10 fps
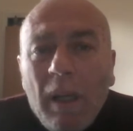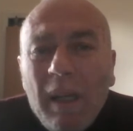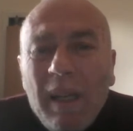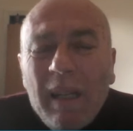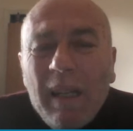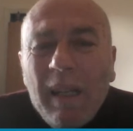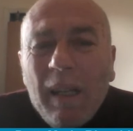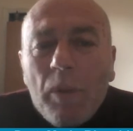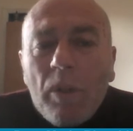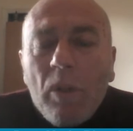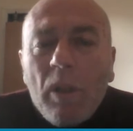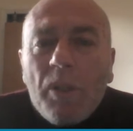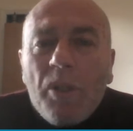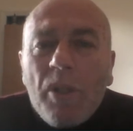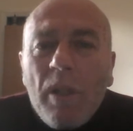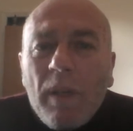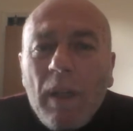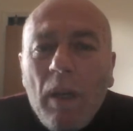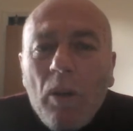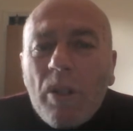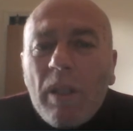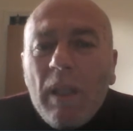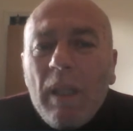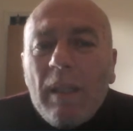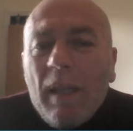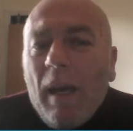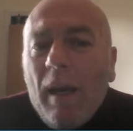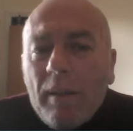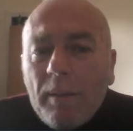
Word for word: la, la, la questione decisiva dell'ostilità.